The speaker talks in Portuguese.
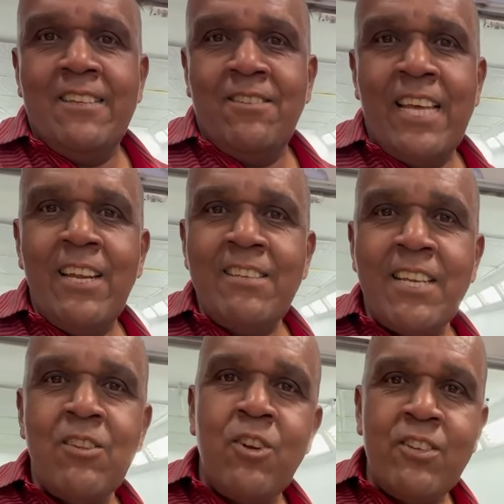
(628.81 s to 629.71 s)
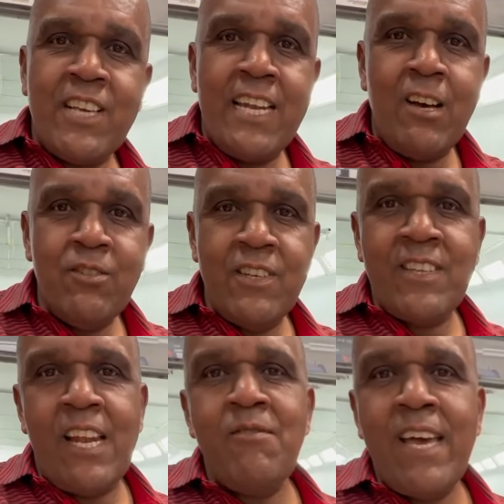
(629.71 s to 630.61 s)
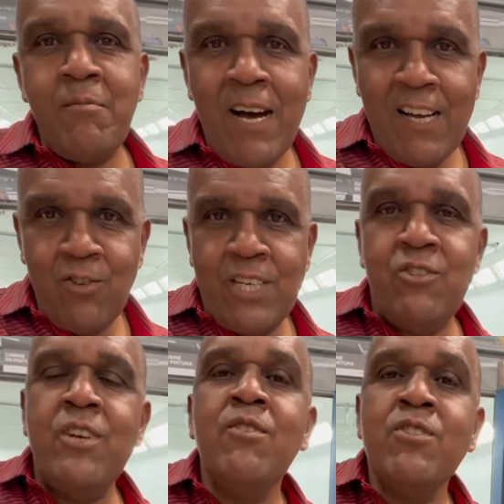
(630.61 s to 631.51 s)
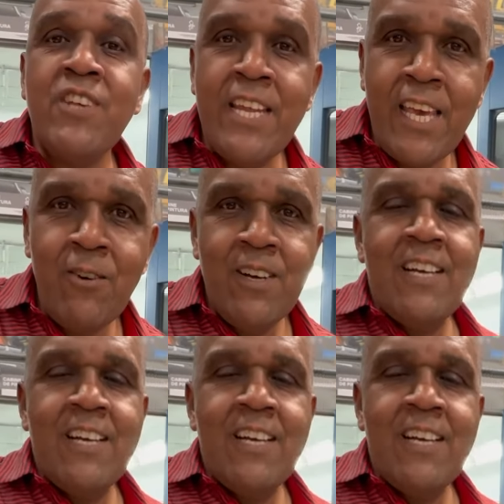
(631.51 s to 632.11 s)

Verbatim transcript: Se não é inscrito no nosso canal, se inscreve aí embaixo, ativa o sininho,